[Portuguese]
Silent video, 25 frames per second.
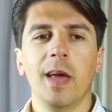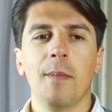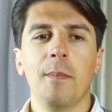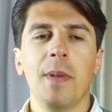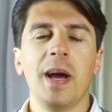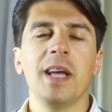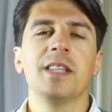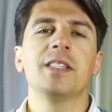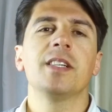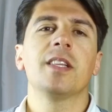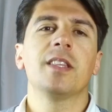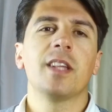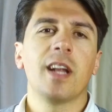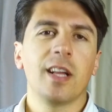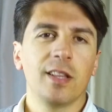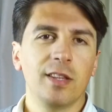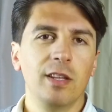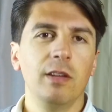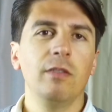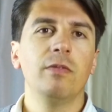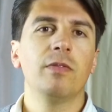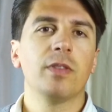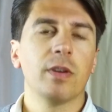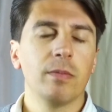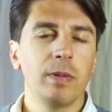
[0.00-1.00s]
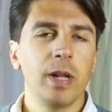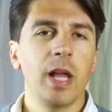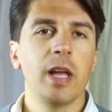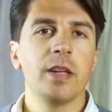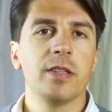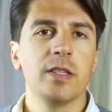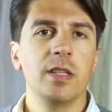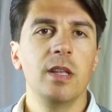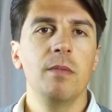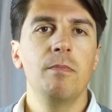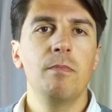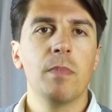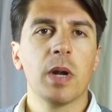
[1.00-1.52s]
é mais atrativo
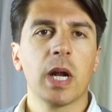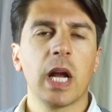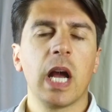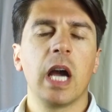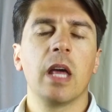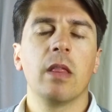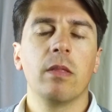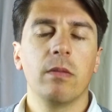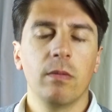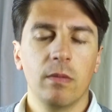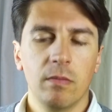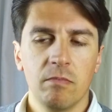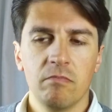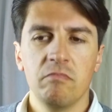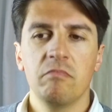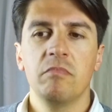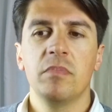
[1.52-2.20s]
trabalhar esse tipo de mercado?